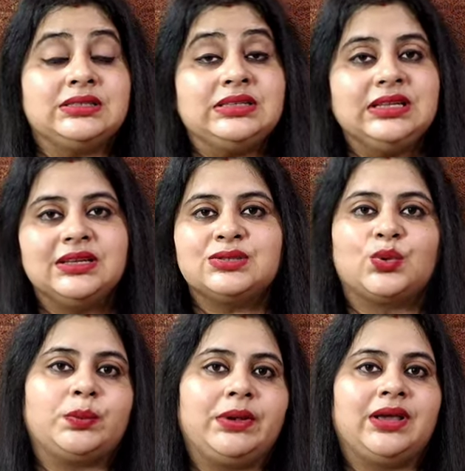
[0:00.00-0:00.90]
का सीरियस
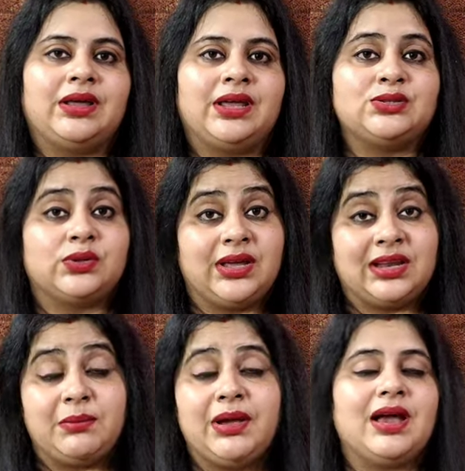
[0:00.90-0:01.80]
रोल प्ले करा है जो
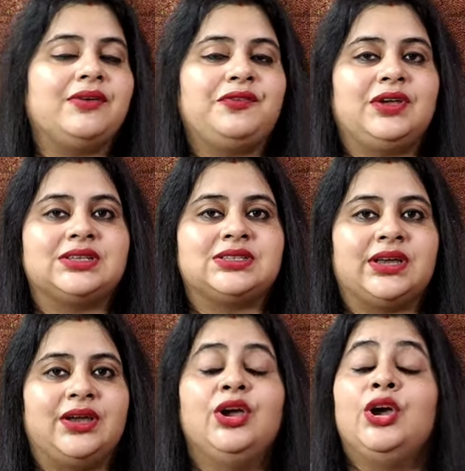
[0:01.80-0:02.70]
देखने में काफी अच्छा
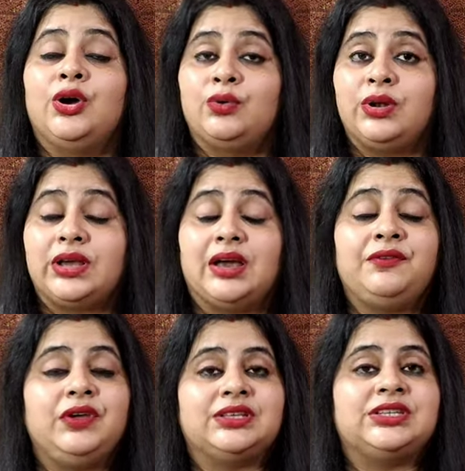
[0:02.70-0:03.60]
है उन्होंने
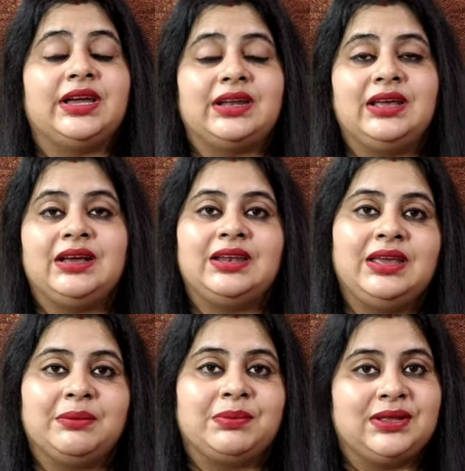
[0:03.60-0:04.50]
काफी अच्छी एक्टिंग करी
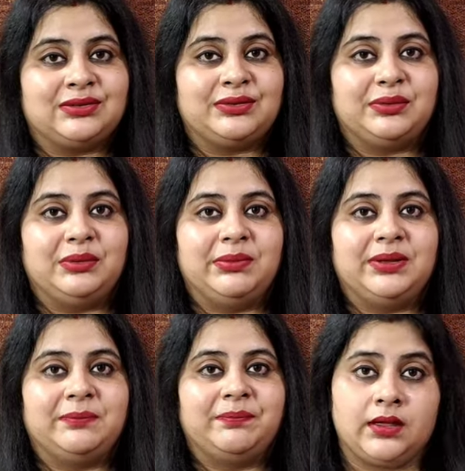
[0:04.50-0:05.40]
है अपने इस रोल
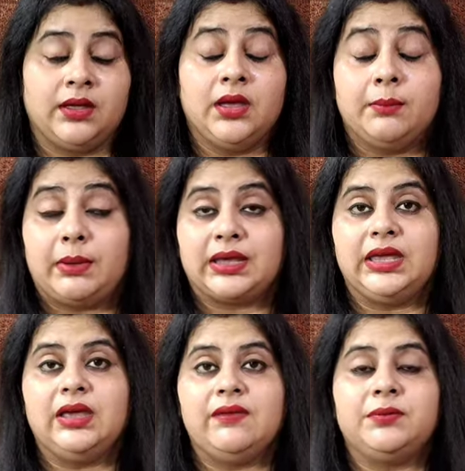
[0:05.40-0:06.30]
में
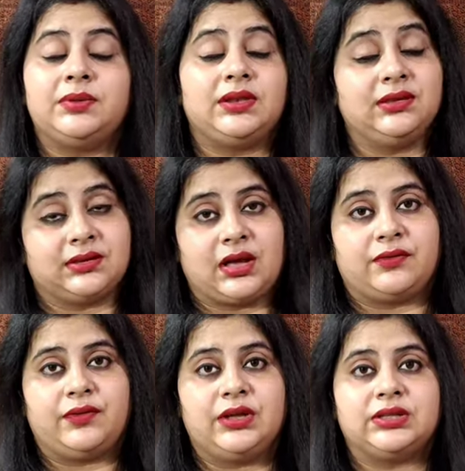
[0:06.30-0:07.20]
बाकी ये वेब सीरीज
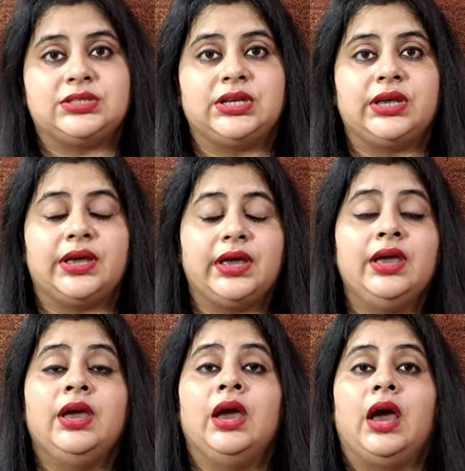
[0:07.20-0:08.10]
काफी अच्छी है
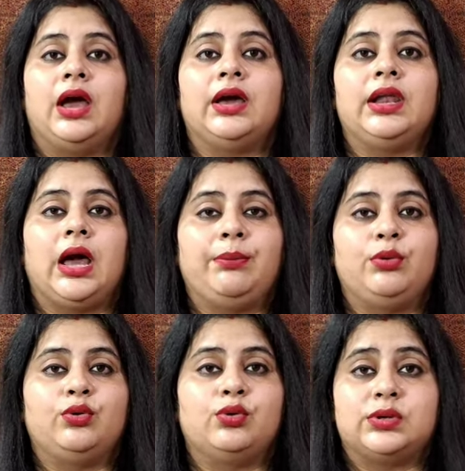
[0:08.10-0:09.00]
अगर
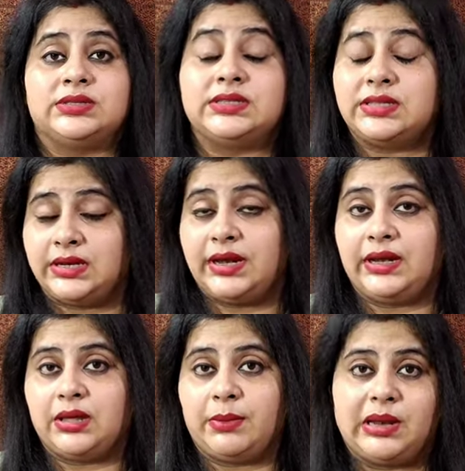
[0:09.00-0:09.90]
आप लोगों को इस
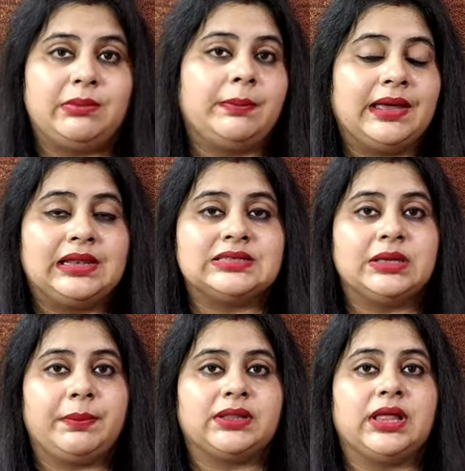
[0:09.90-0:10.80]
इंसिडेंट के बारे में पहले
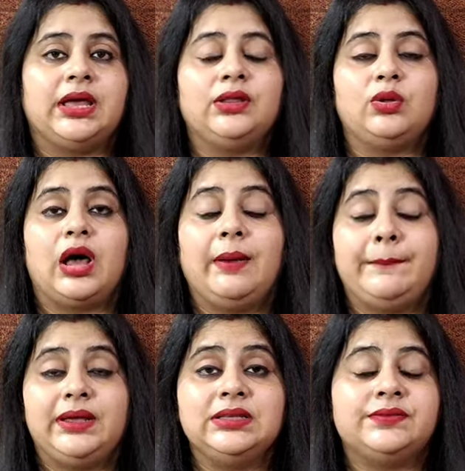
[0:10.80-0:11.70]
से पता है तो
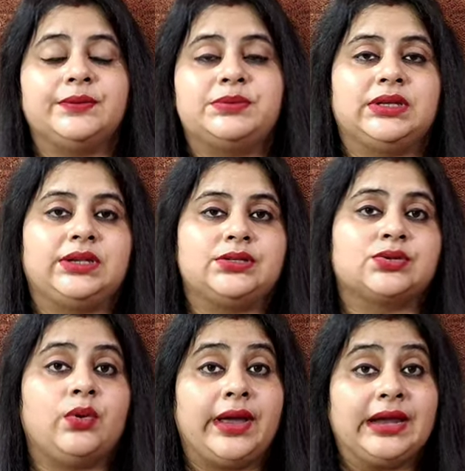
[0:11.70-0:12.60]
आप इस वेब
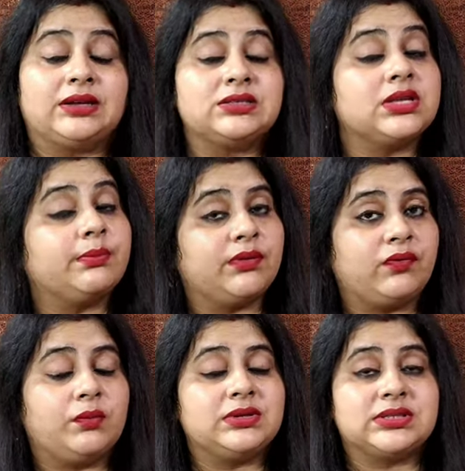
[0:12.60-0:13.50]
सीरीज को एक्ट्रेस की
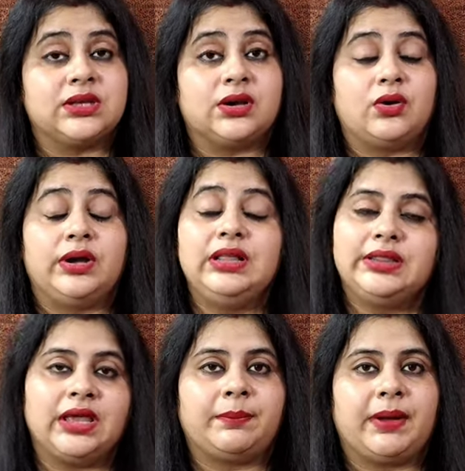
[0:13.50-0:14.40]
परफॉर्मेंस के
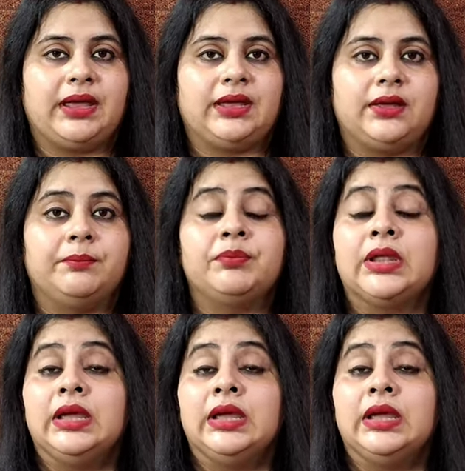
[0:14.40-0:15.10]
अकॉर्डिंग देख पाएंगे